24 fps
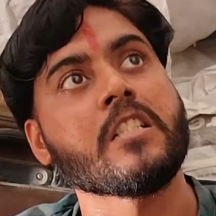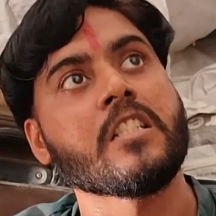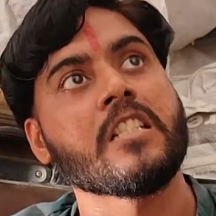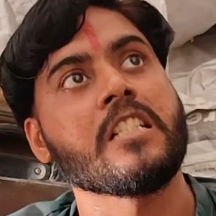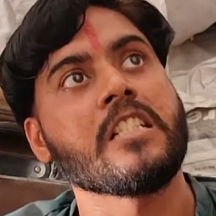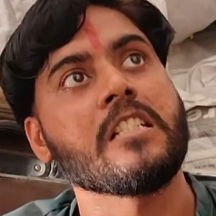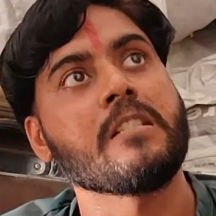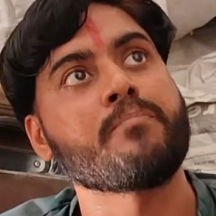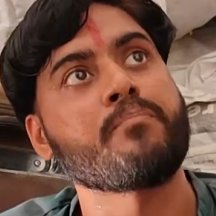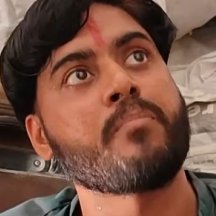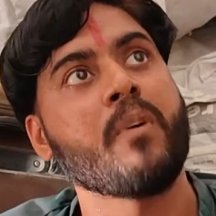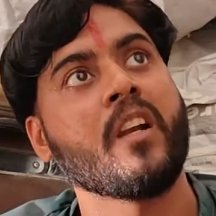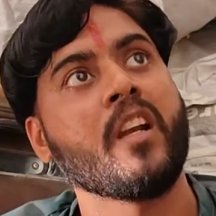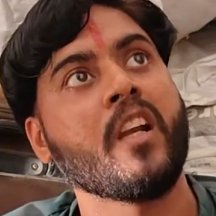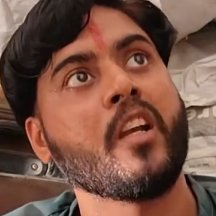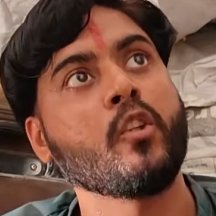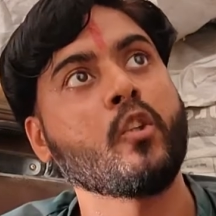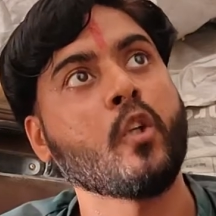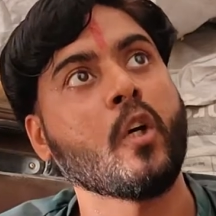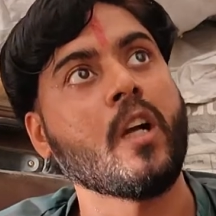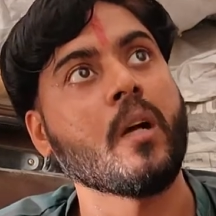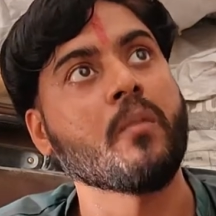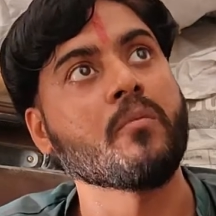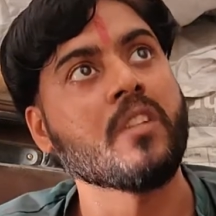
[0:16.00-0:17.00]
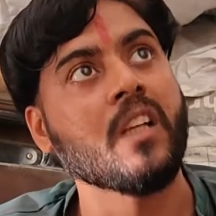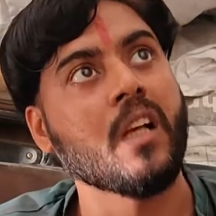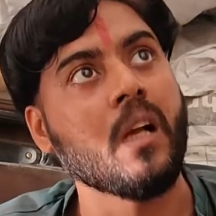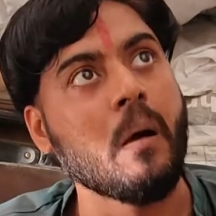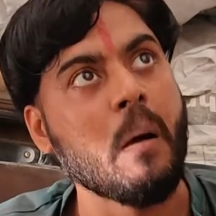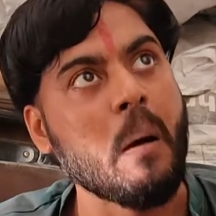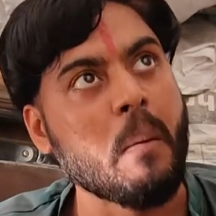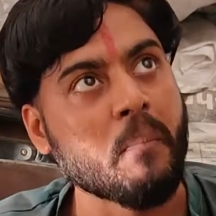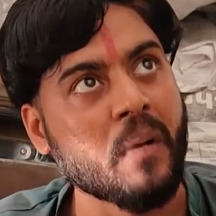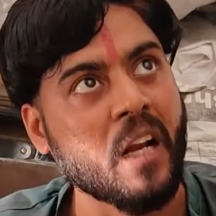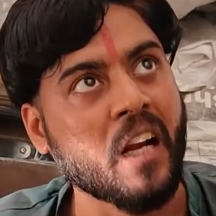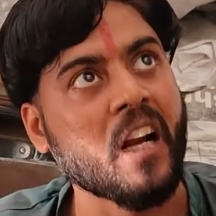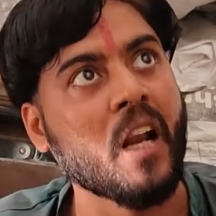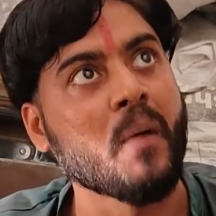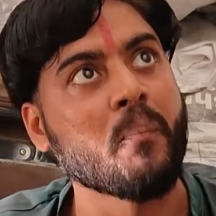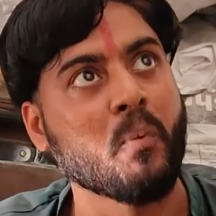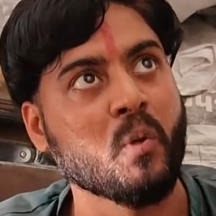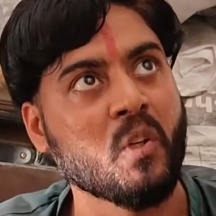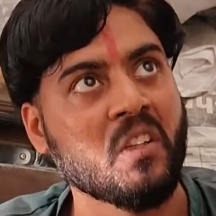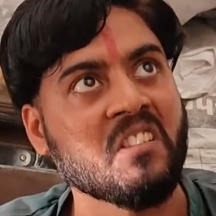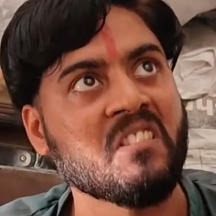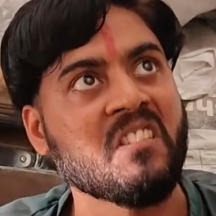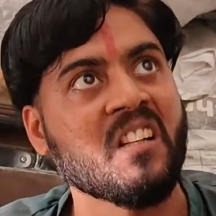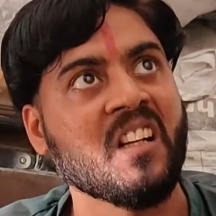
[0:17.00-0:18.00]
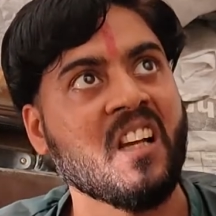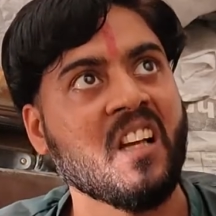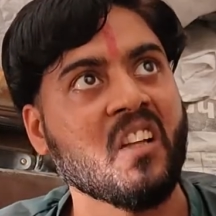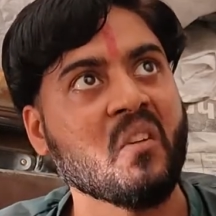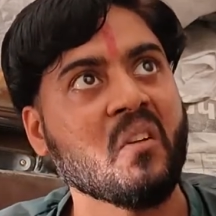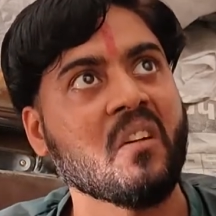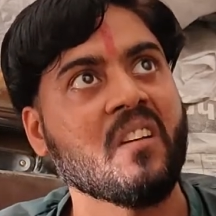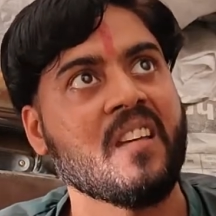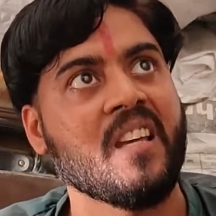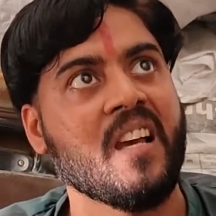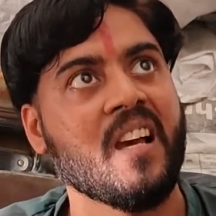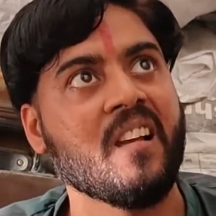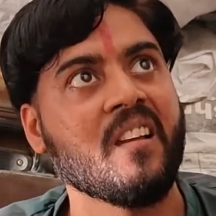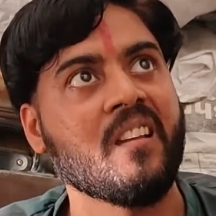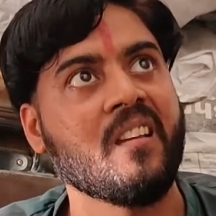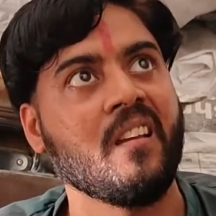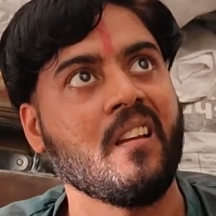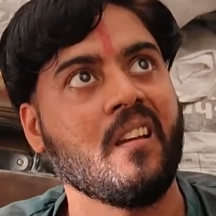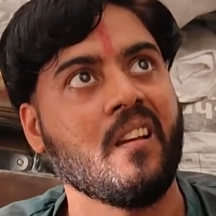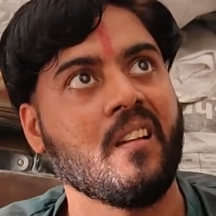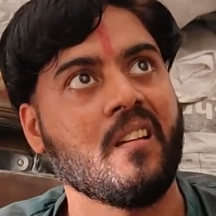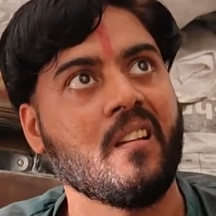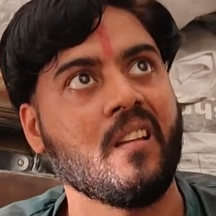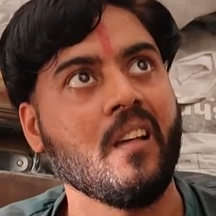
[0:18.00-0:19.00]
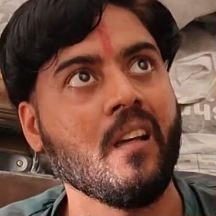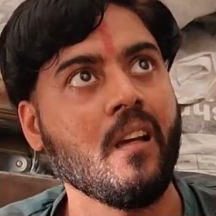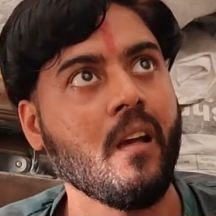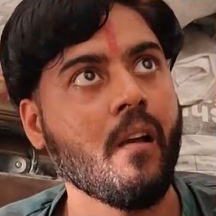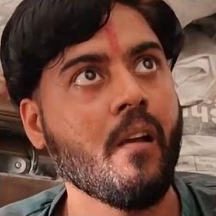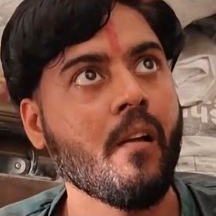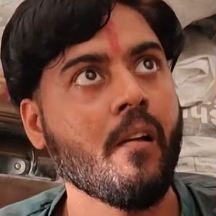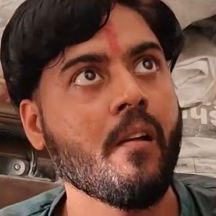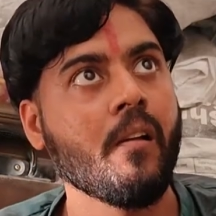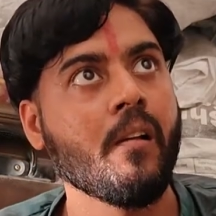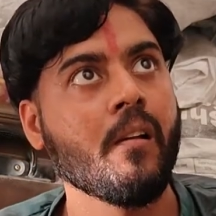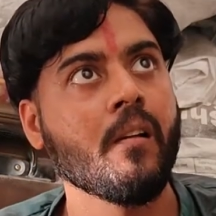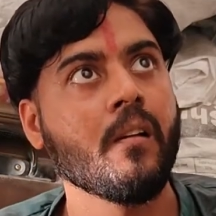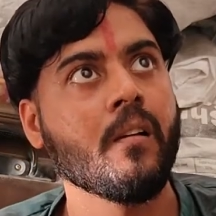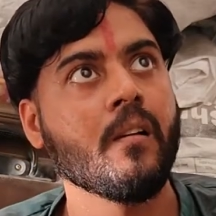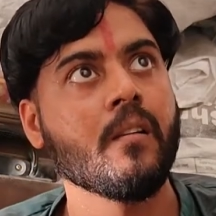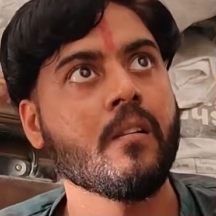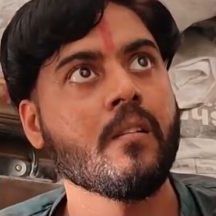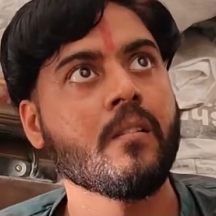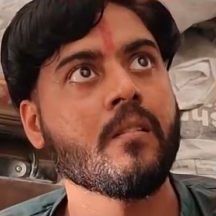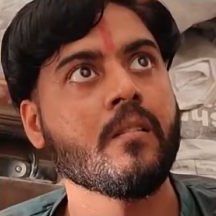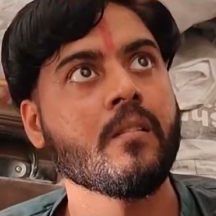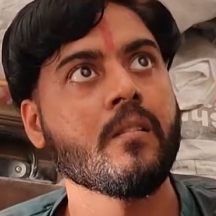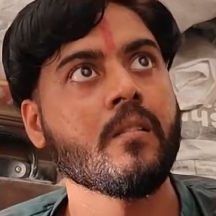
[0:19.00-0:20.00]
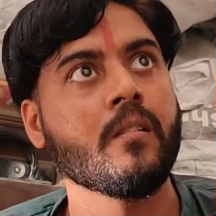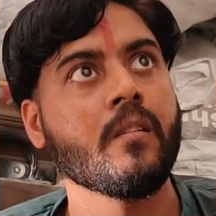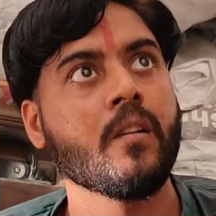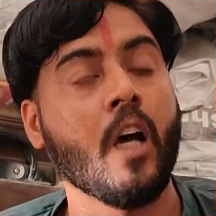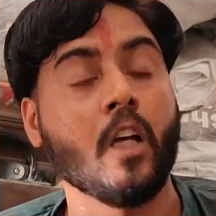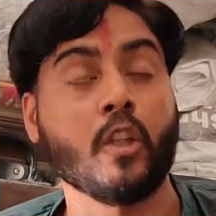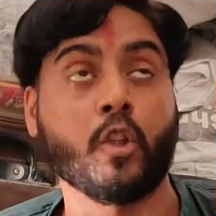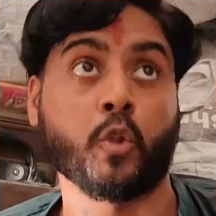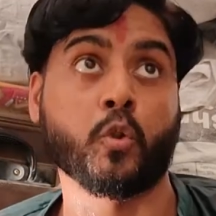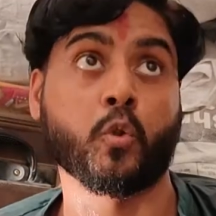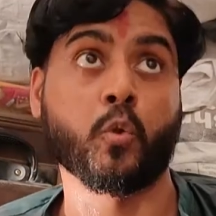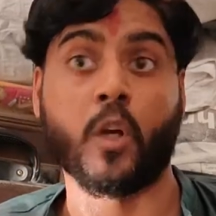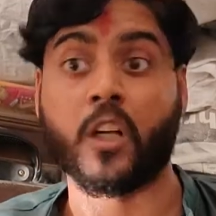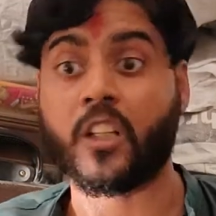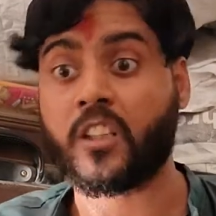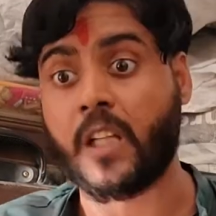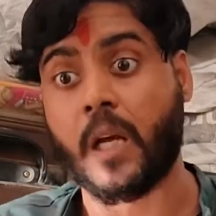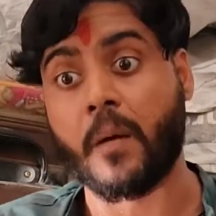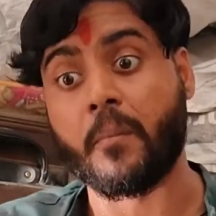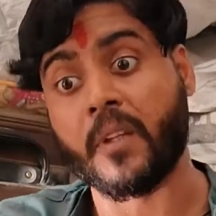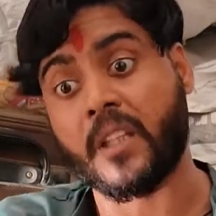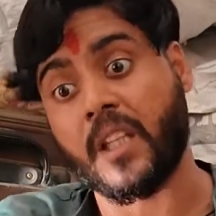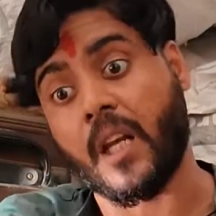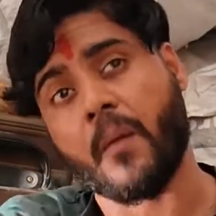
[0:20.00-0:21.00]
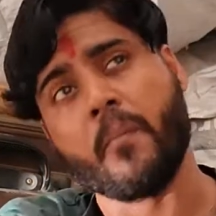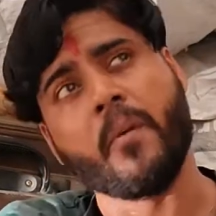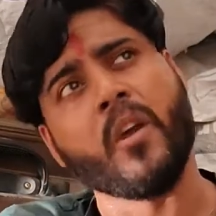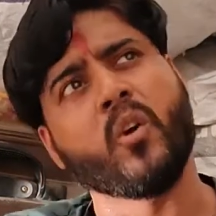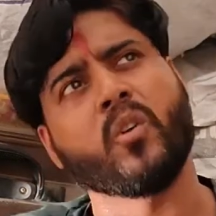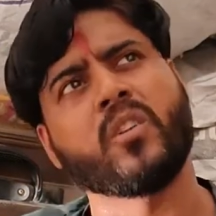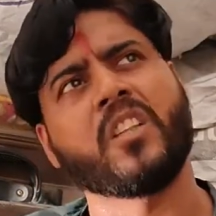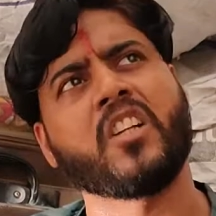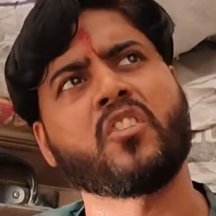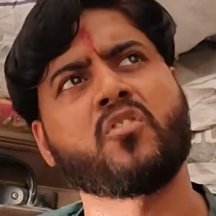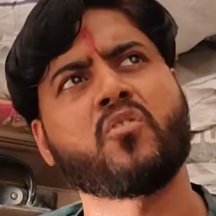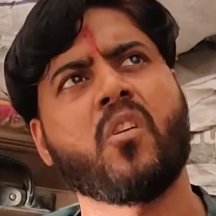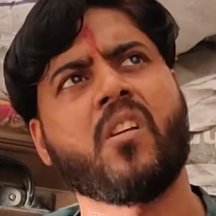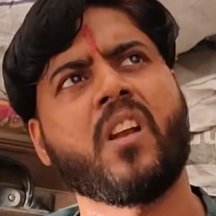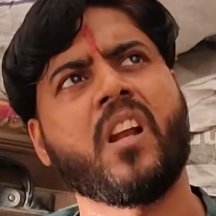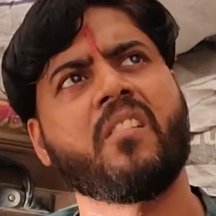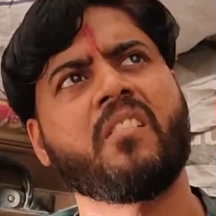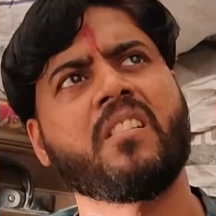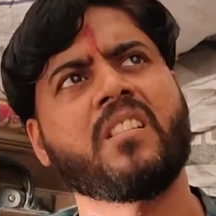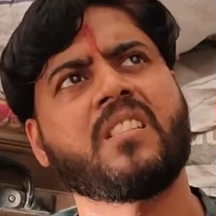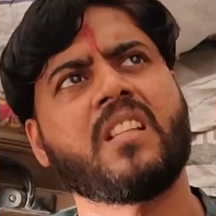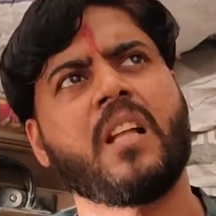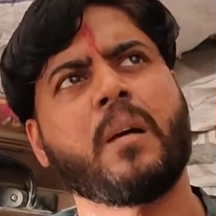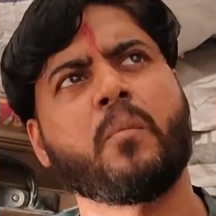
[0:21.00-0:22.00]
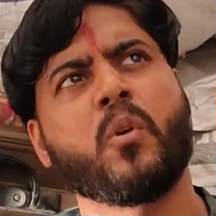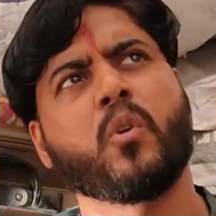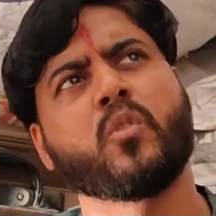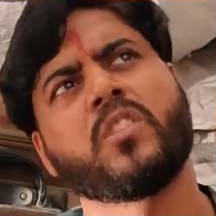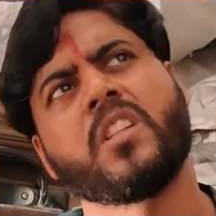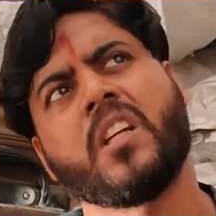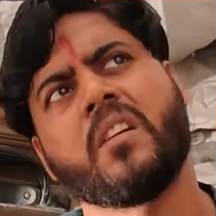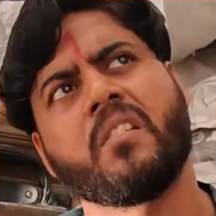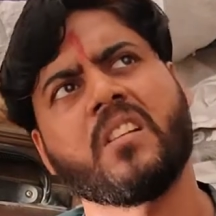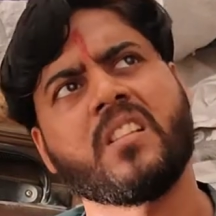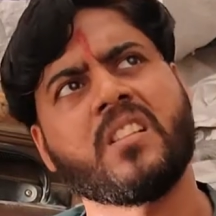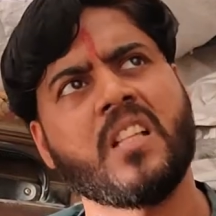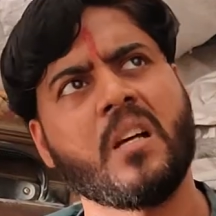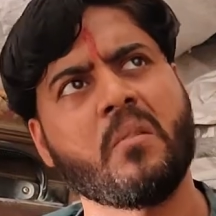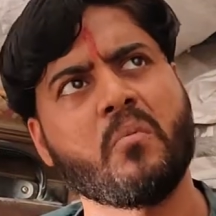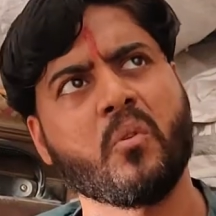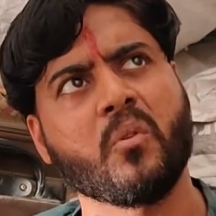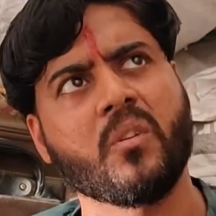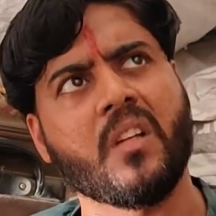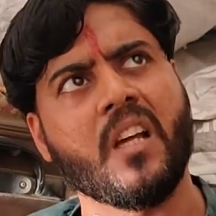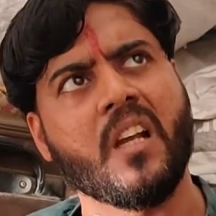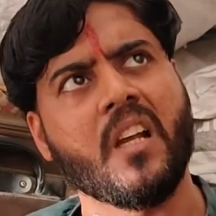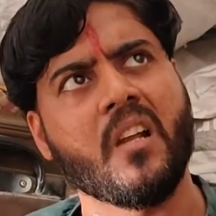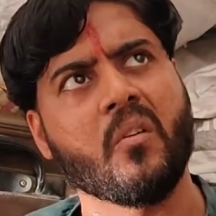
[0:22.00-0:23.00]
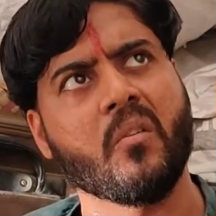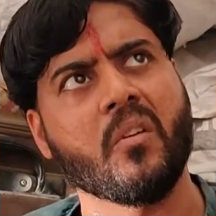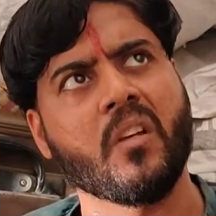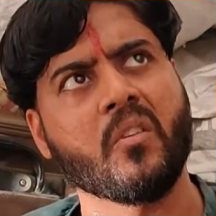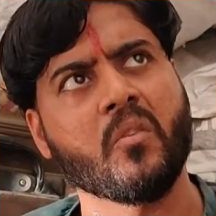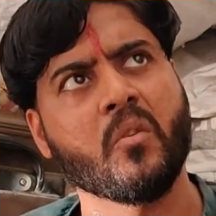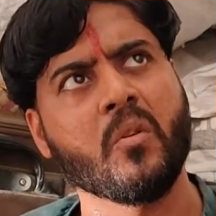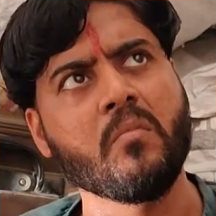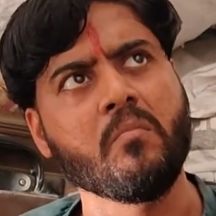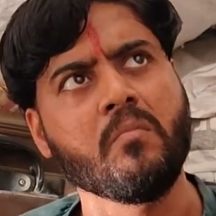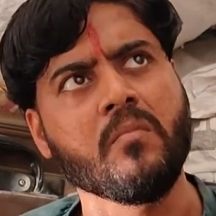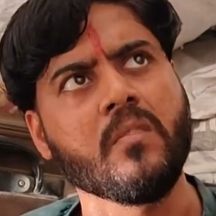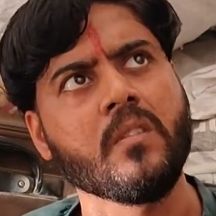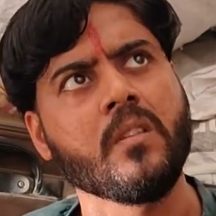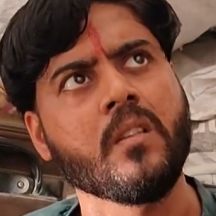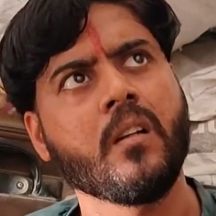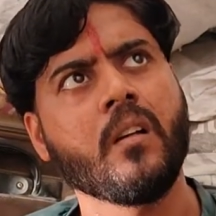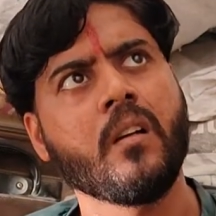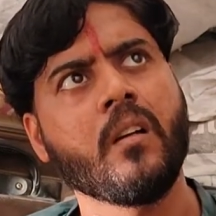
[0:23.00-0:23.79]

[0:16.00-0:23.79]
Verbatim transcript: और अपन नहीं तो कम से कम हमारा रेपुटेशन का तो ख्याल किए रहते और हाँ तो तुरंत का मतलब ये होता न अवस्था में उसी अवस्था में उठा लाओगे तुम